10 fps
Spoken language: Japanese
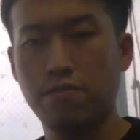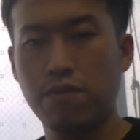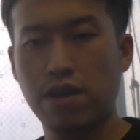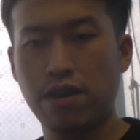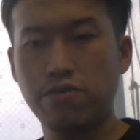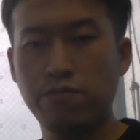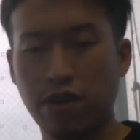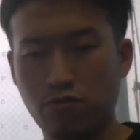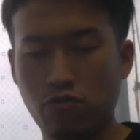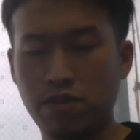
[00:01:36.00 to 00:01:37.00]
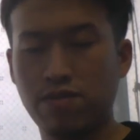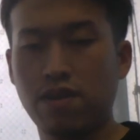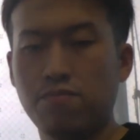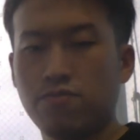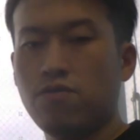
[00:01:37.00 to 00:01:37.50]
曲げる巻き込み
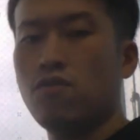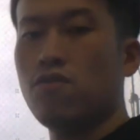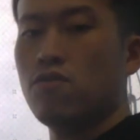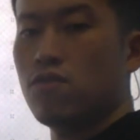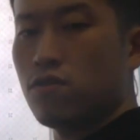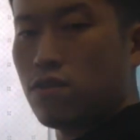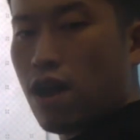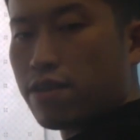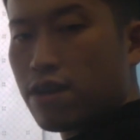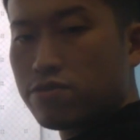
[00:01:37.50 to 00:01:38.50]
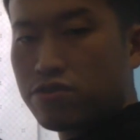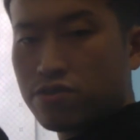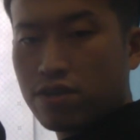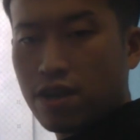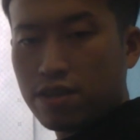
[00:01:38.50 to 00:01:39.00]
サーブと当たる
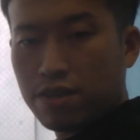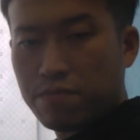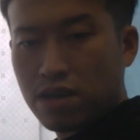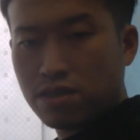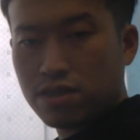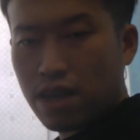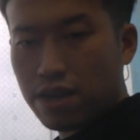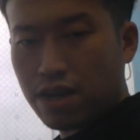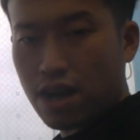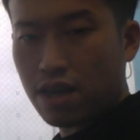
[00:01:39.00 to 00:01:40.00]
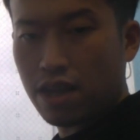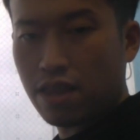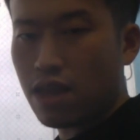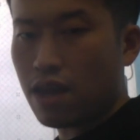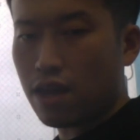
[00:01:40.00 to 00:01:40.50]
瞬間に真下にかけ
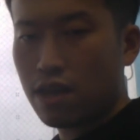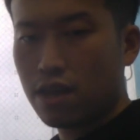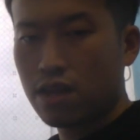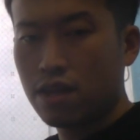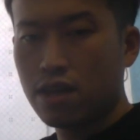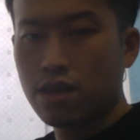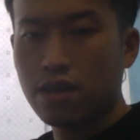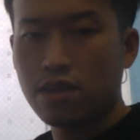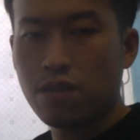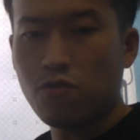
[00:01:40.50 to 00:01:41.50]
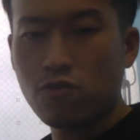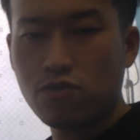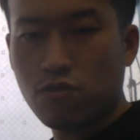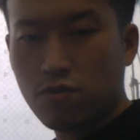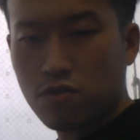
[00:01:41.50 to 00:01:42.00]
てで
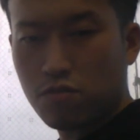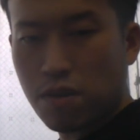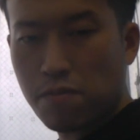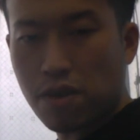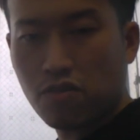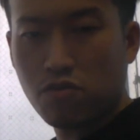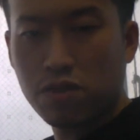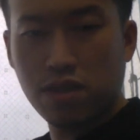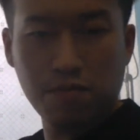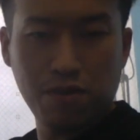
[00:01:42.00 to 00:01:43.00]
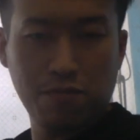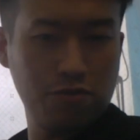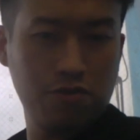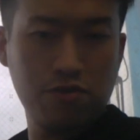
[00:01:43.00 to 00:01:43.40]
モーションをそのまま巻き込みサーブに